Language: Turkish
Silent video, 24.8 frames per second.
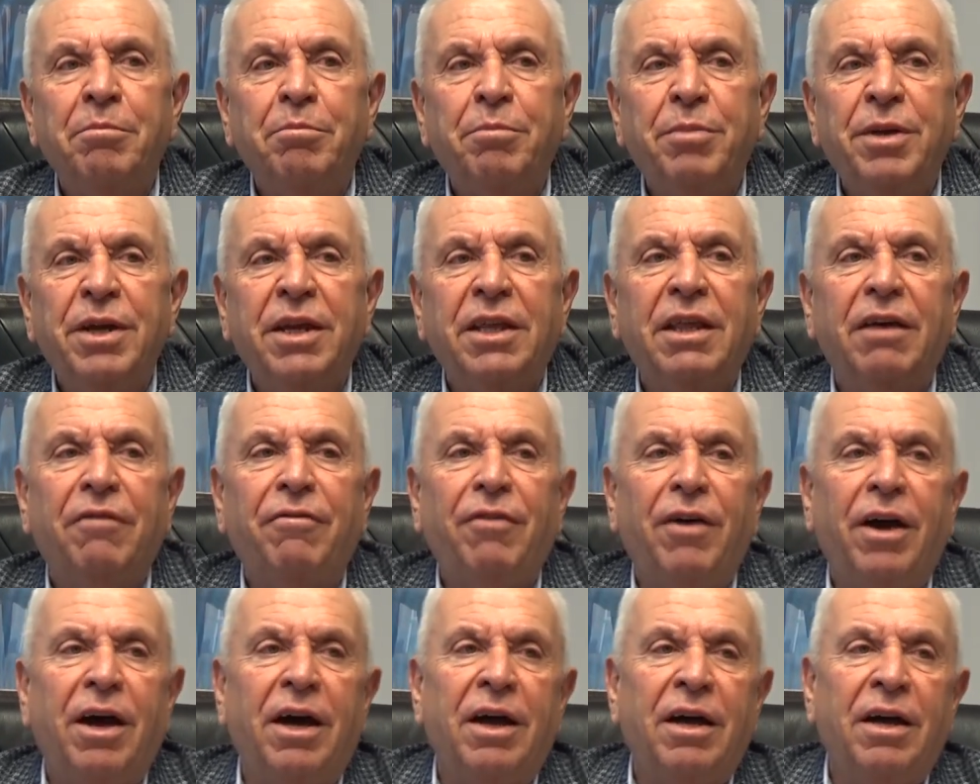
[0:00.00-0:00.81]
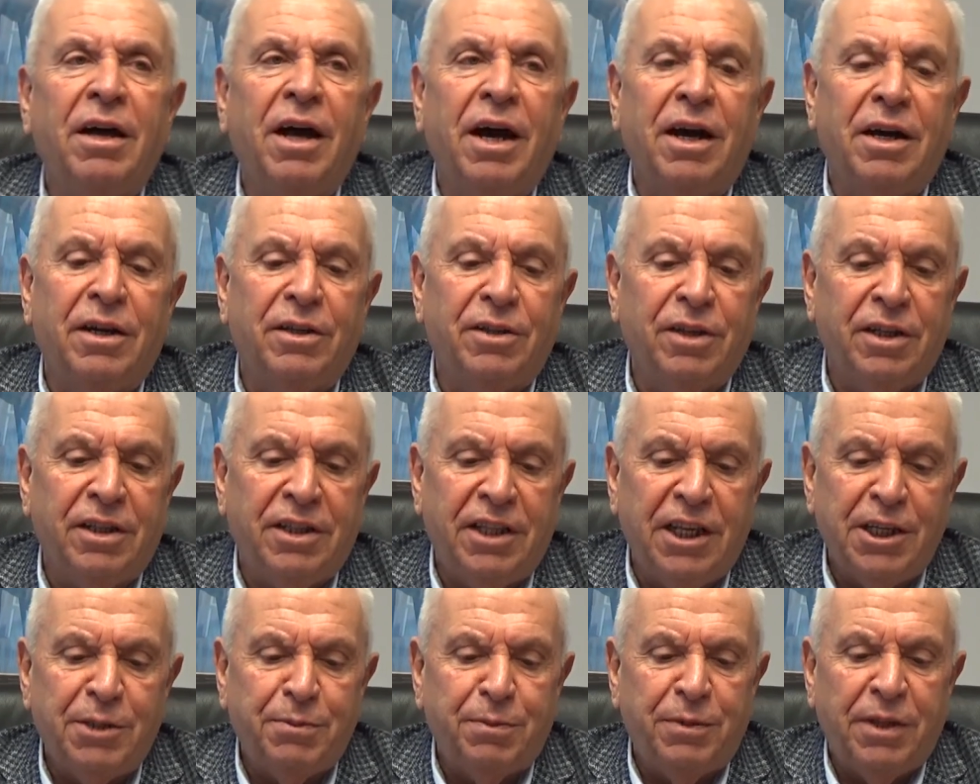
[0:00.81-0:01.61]
bir defa artık
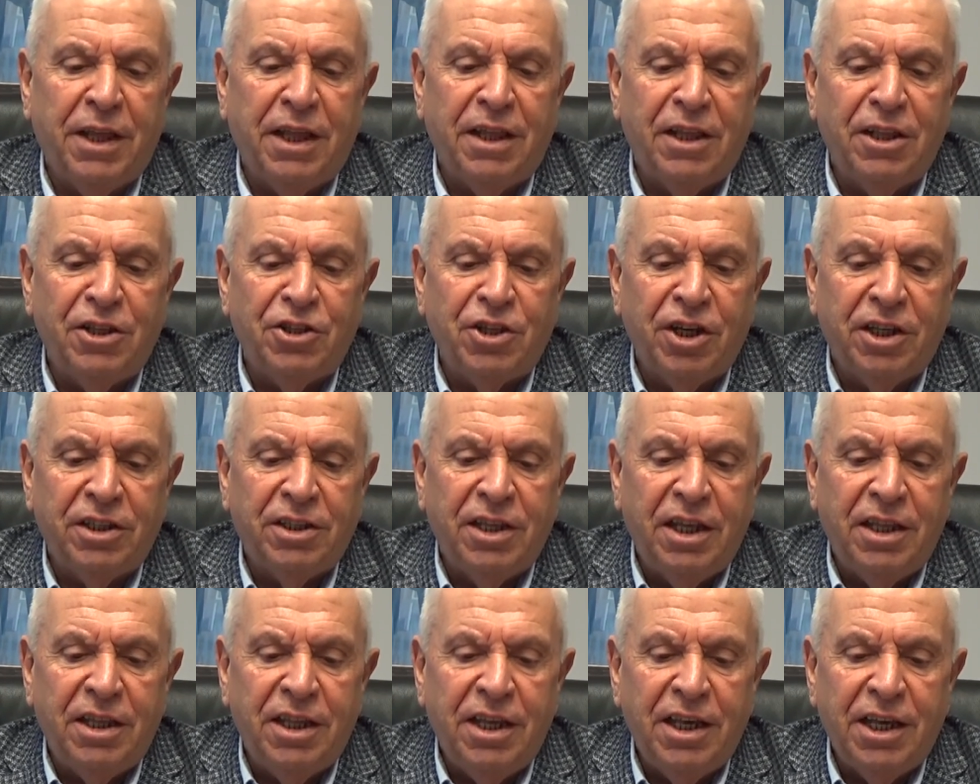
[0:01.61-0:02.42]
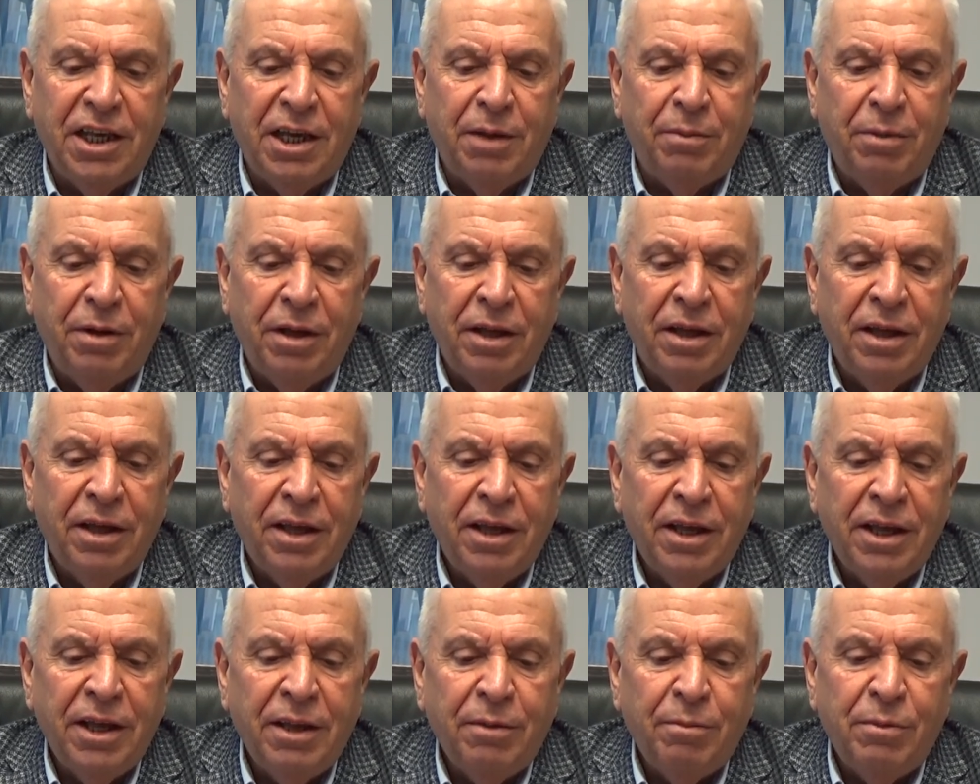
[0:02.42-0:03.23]
tespit edilecek dediği gibi
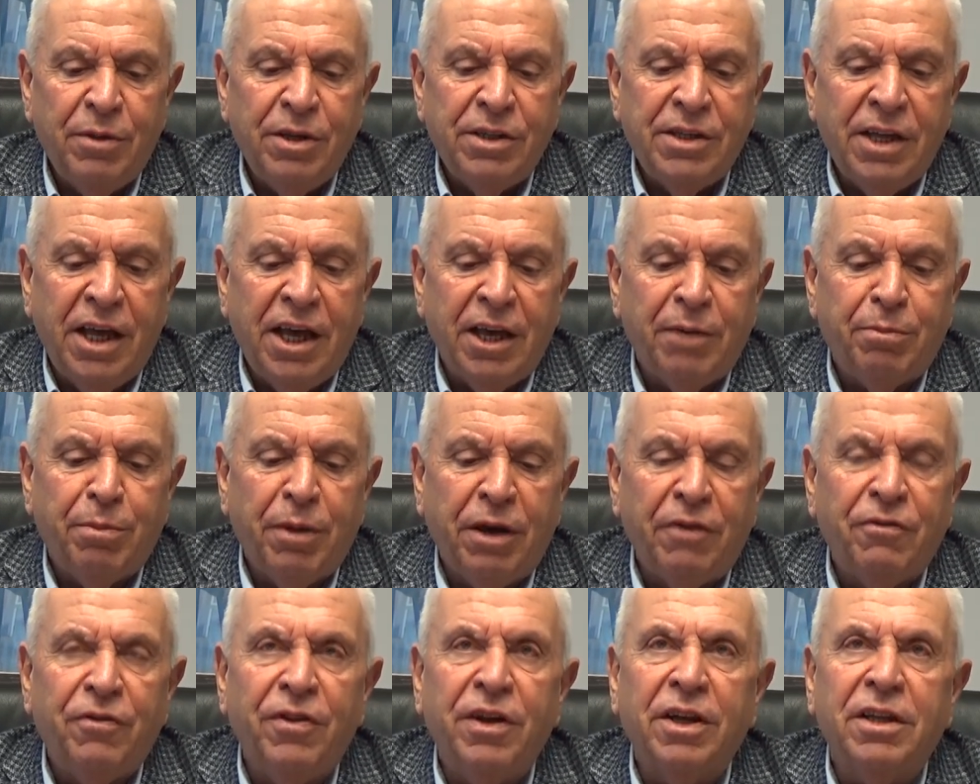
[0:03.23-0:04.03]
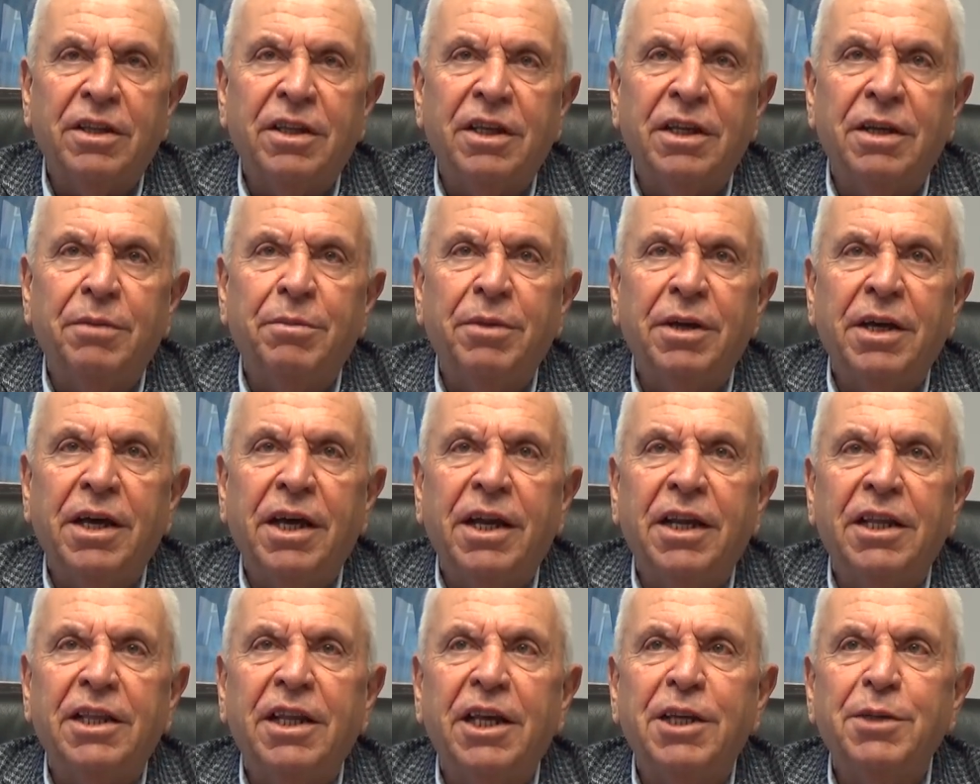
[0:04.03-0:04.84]
biz de ekmek fiyatını bir
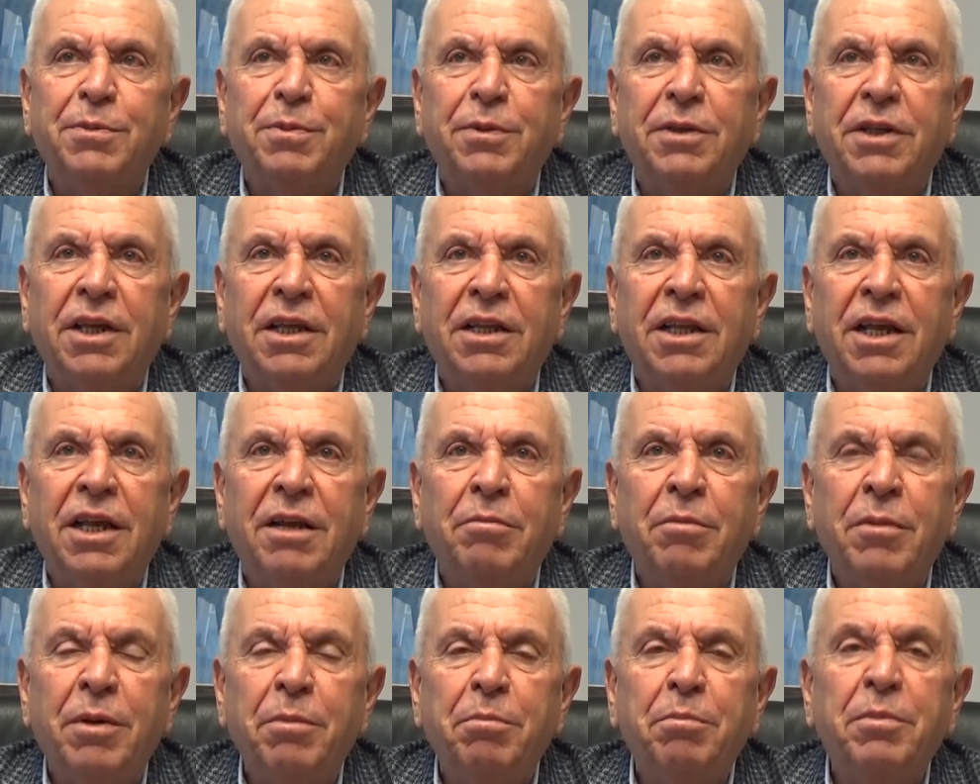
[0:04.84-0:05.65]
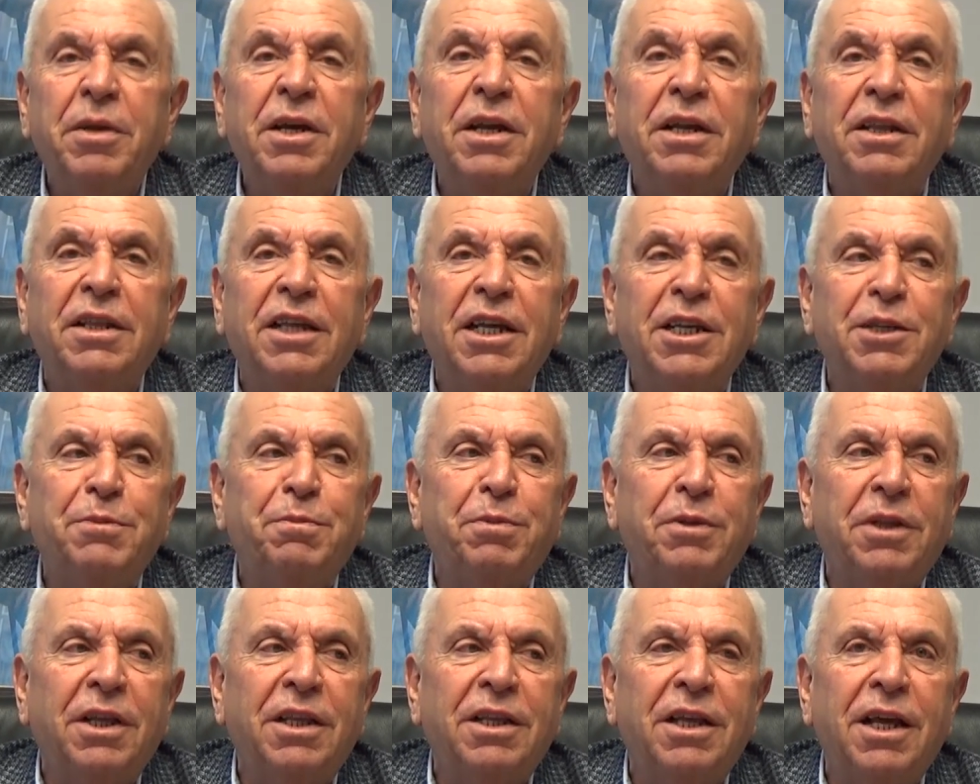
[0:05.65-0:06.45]
kere tespit edelim, bir
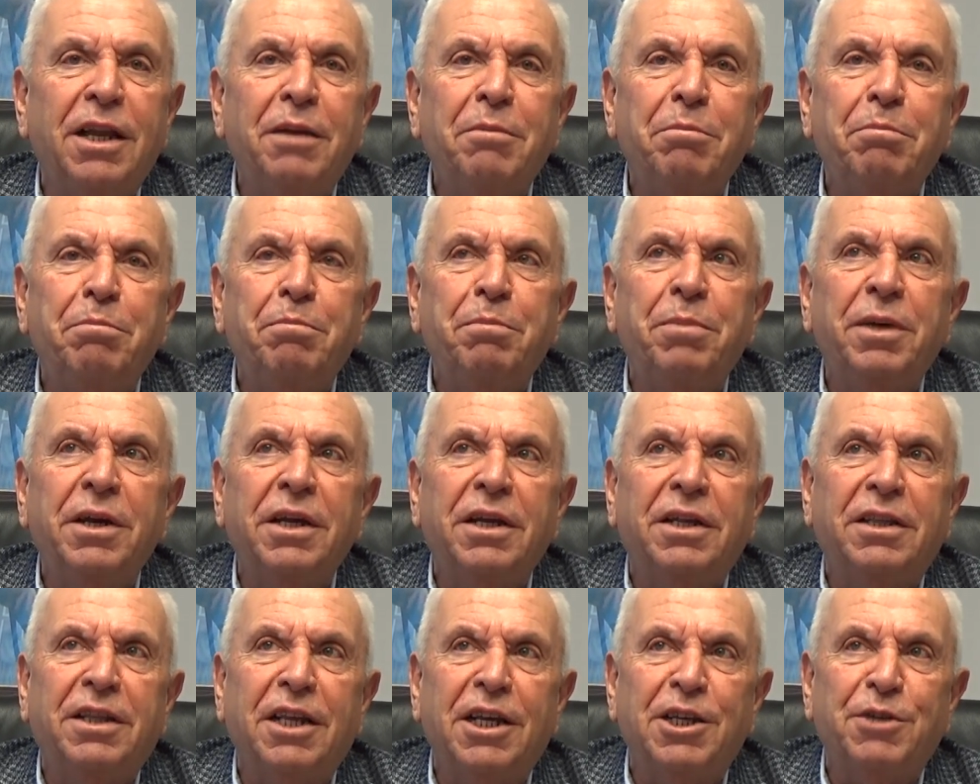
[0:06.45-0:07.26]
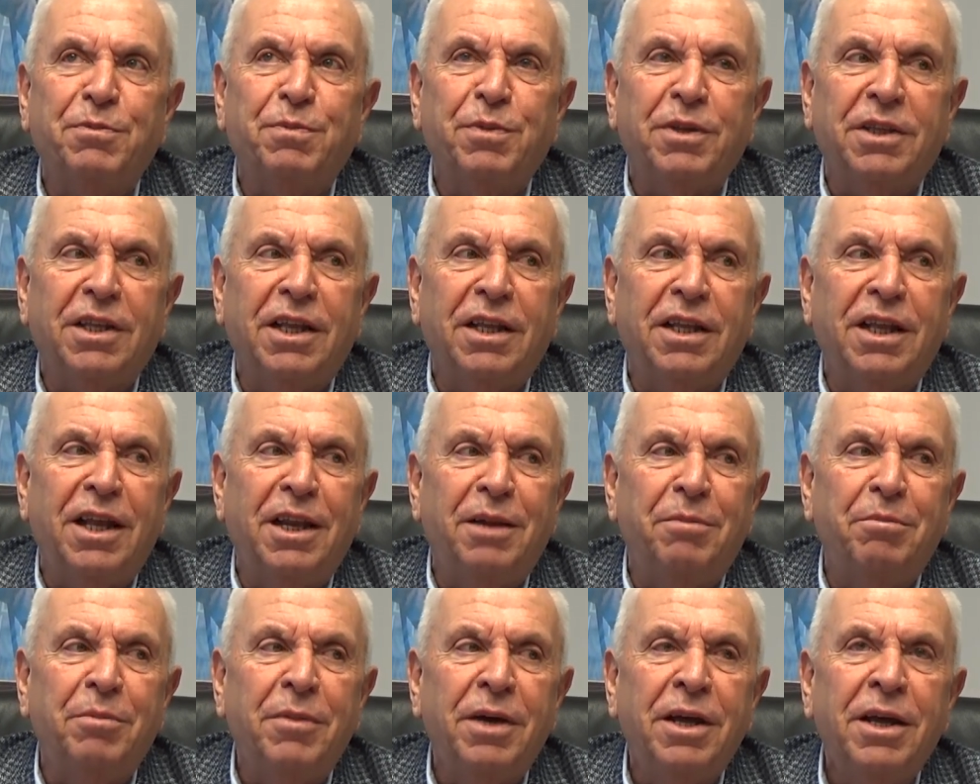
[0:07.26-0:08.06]
tespit edelim, bir tespit
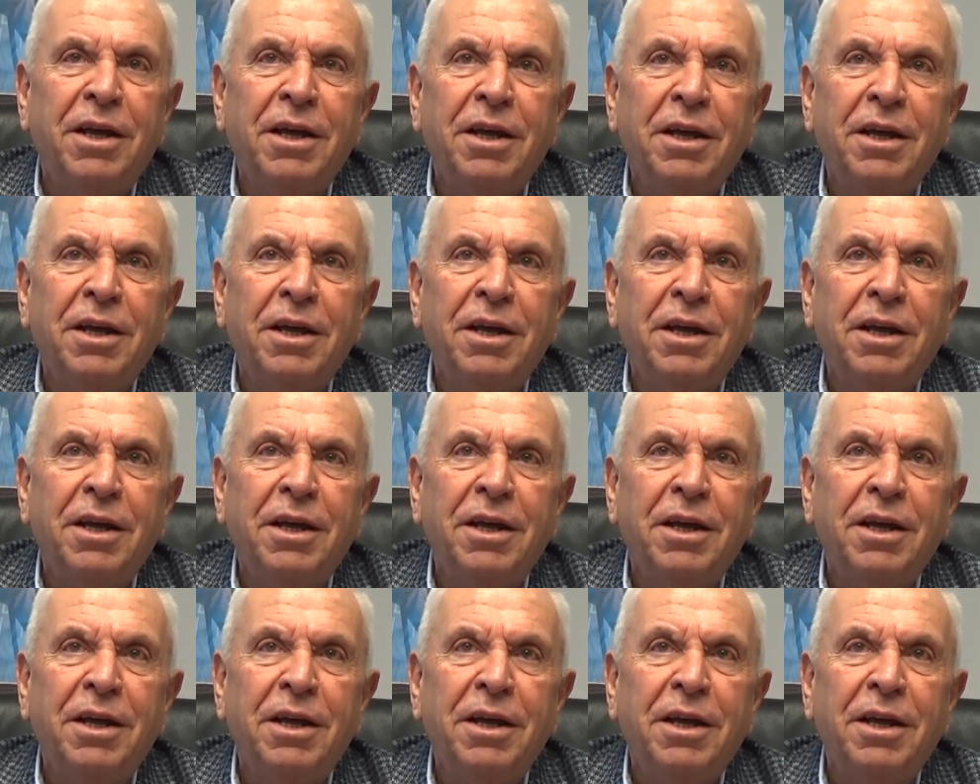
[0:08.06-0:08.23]
edelim.